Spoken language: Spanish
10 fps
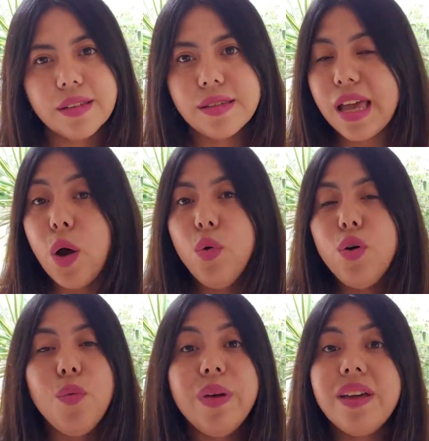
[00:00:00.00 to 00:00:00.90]
si aún
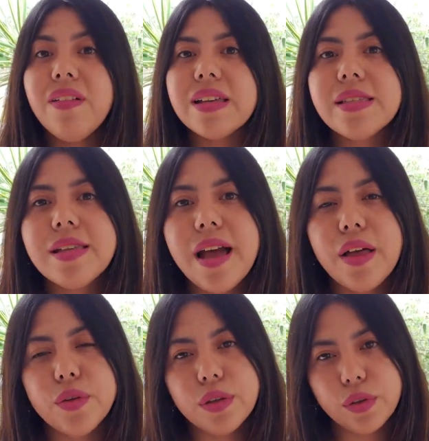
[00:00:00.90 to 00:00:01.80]
no me he
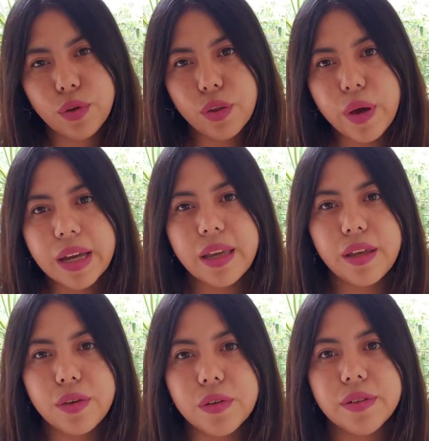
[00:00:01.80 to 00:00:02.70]
vaciado de todo
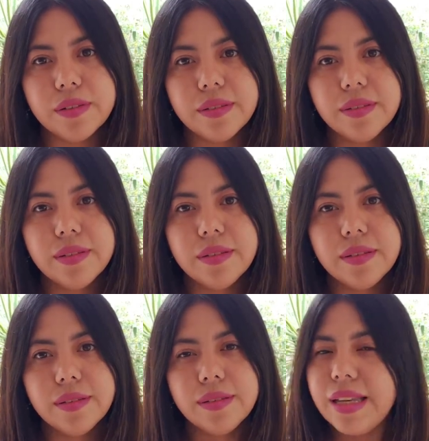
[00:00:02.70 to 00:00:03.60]
aquello
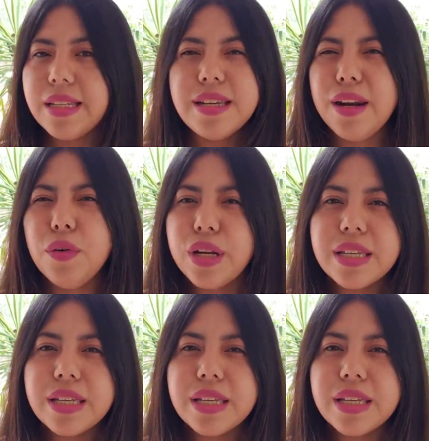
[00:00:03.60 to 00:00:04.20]
que ya no